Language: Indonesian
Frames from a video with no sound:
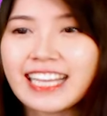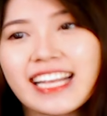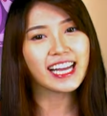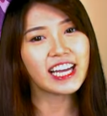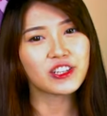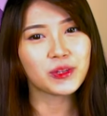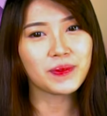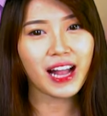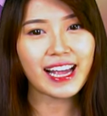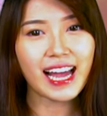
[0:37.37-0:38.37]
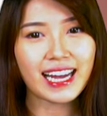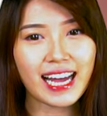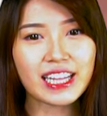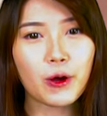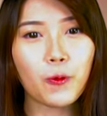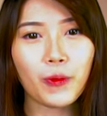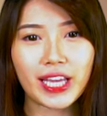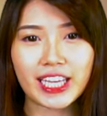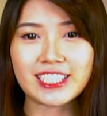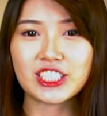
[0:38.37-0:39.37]
Dan untuk merayakan
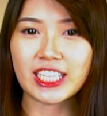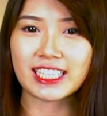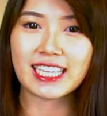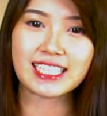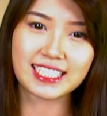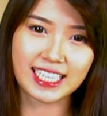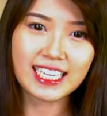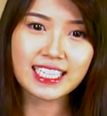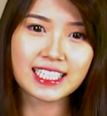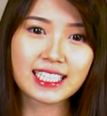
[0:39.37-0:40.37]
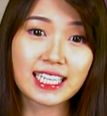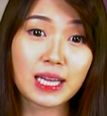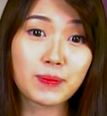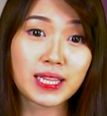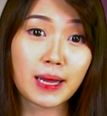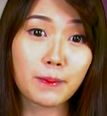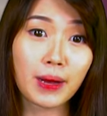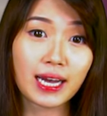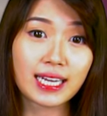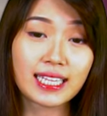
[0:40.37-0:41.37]
Awaken Shane dan Sick, kita telah
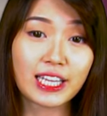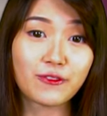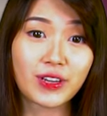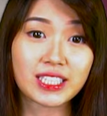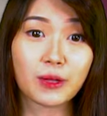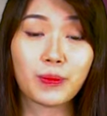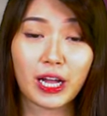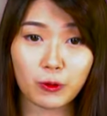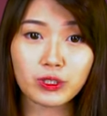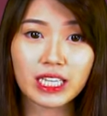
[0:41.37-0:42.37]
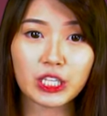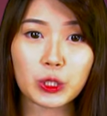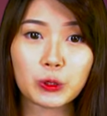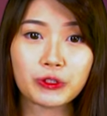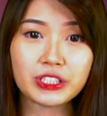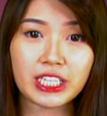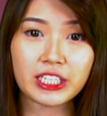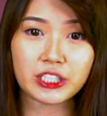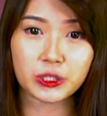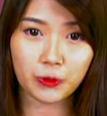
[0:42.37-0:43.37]
menambahkan event terbaru yaitu
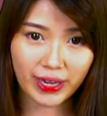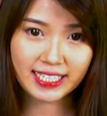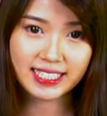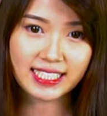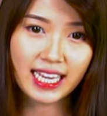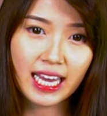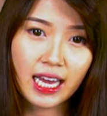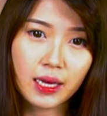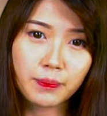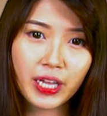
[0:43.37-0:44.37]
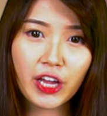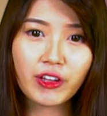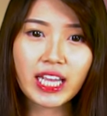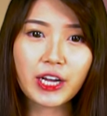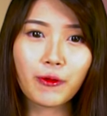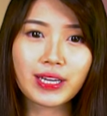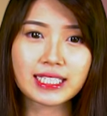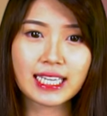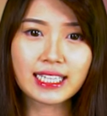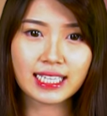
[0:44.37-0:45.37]
Crusaders Quest. Periode quest
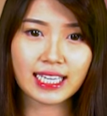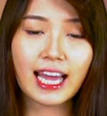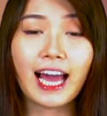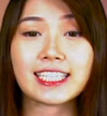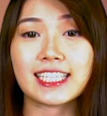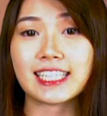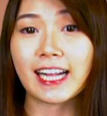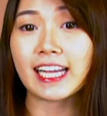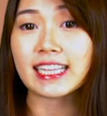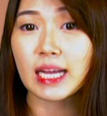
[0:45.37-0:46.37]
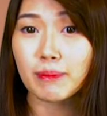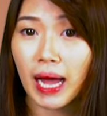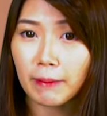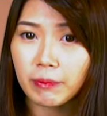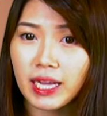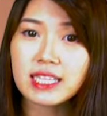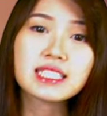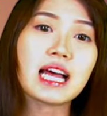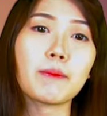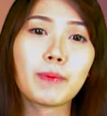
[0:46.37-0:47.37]
ini hanya dari 6 April
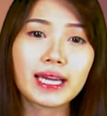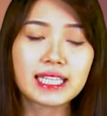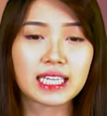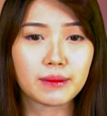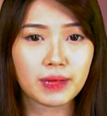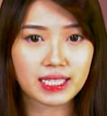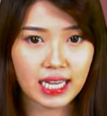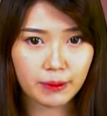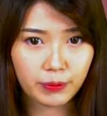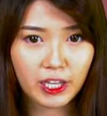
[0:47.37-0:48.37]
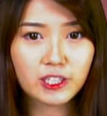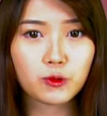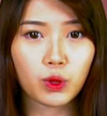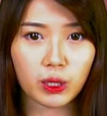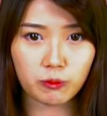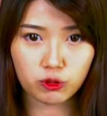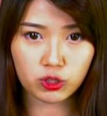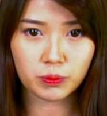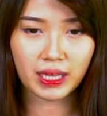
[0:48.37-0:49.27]
sampai 13 April 2017.